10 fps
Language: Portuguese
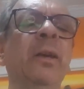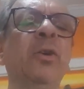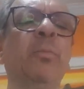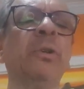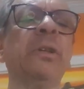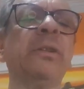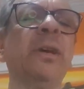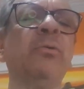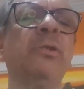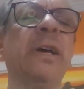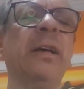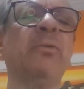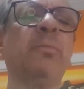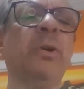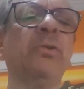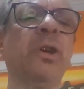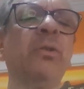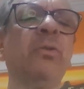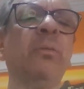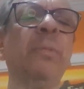Que eu possa ser usado pelo
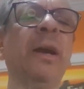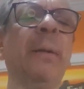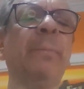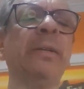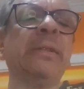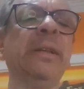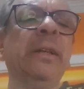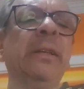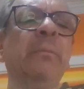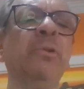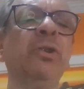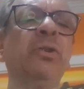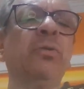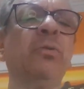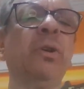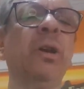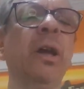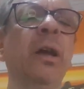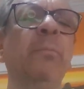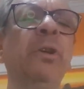Senhor, me capacita, me instrui,
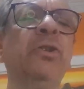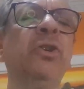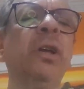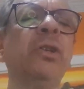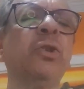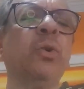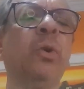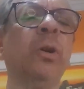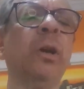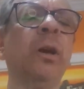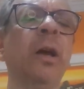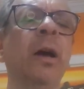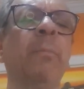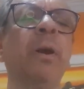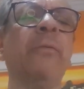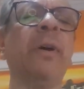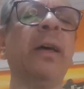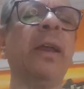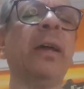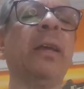me direciona para
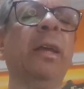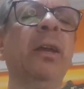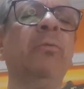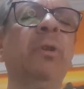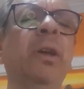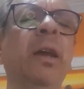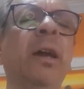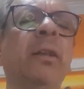falar aquilo que é